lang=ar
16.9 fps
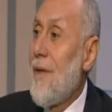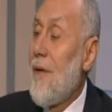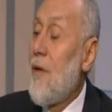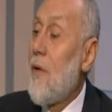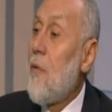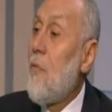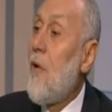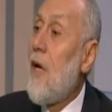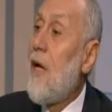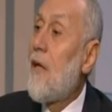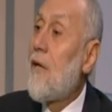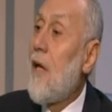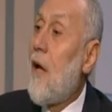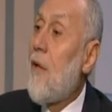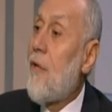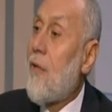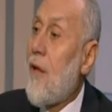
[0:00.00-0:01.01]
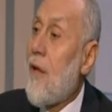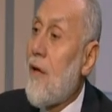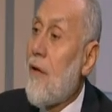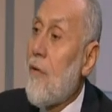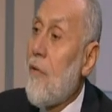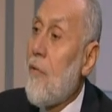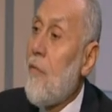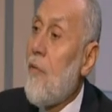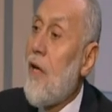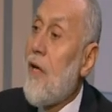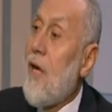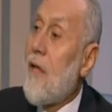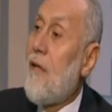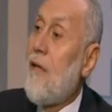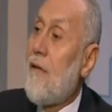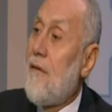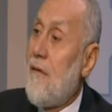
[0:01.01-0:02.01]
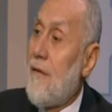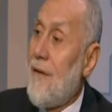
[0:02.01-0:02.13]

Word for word: ويتأثر ويجد